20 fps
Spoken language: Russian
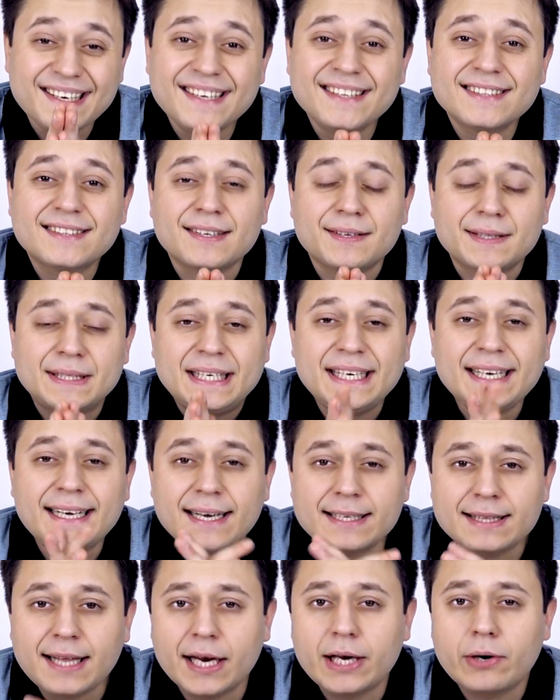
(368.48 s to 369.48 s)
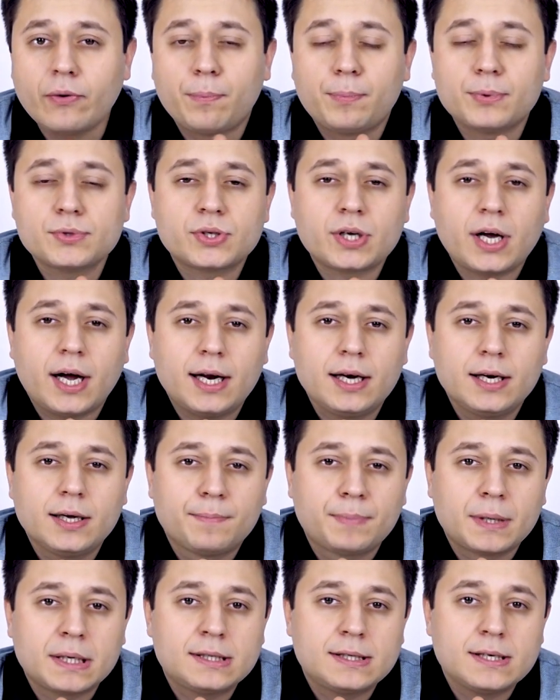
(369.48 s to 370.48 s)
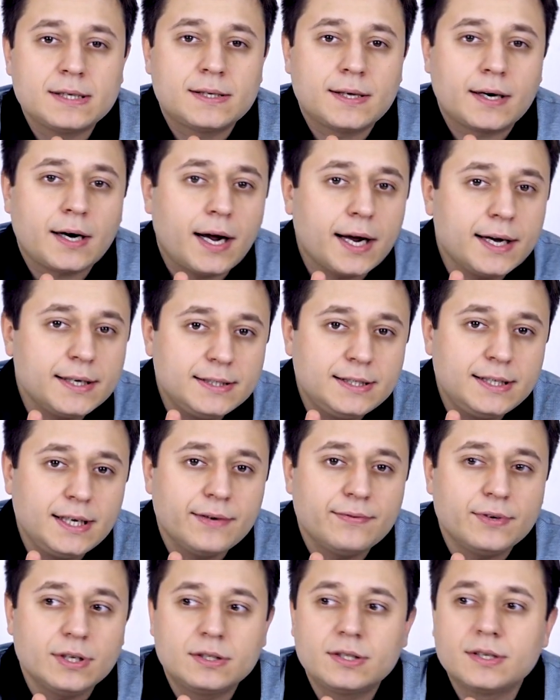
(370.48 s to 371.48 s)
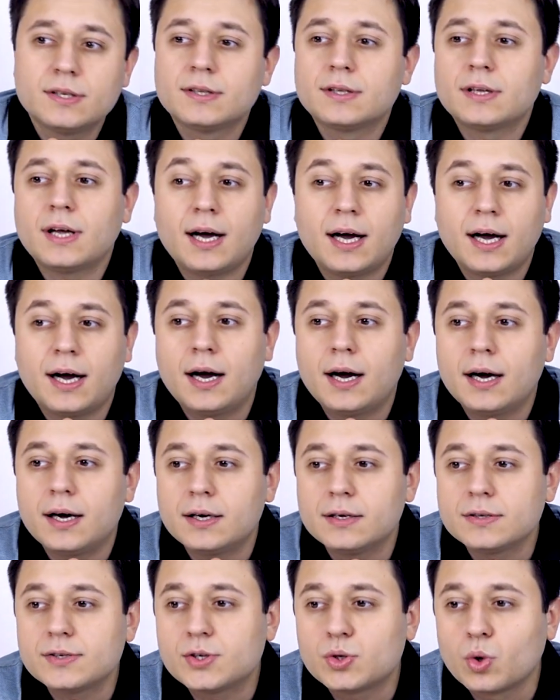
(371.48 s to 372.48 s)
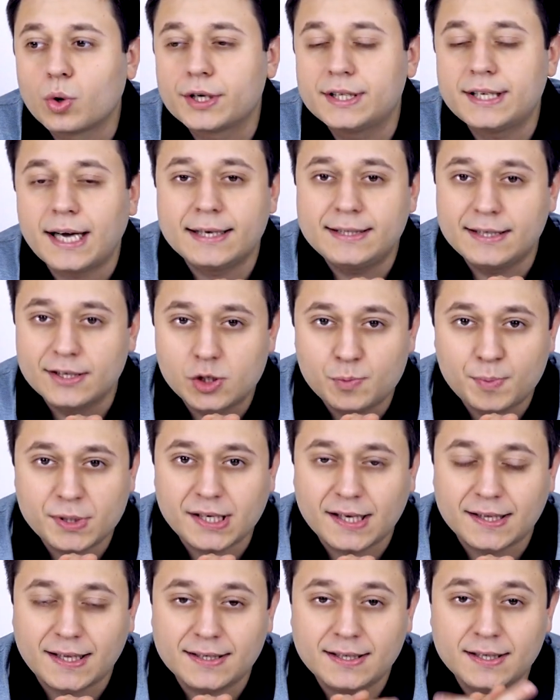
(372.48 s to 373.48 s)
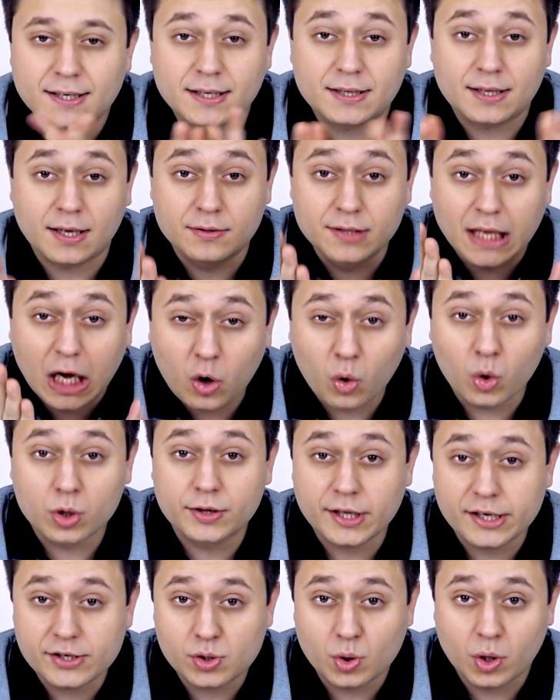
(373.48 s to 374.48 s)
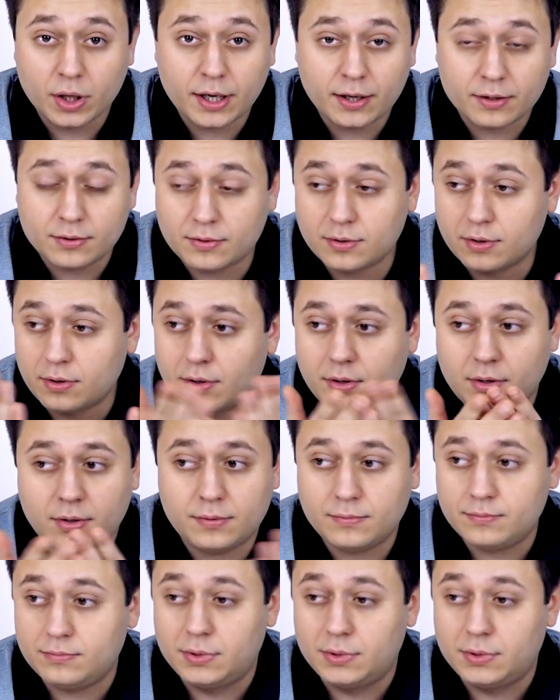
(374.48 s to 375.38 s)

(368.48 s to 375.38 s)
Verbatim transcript: Intel никогда не выпускали процессоры i9 на сокете 1151, это народный сокет, э,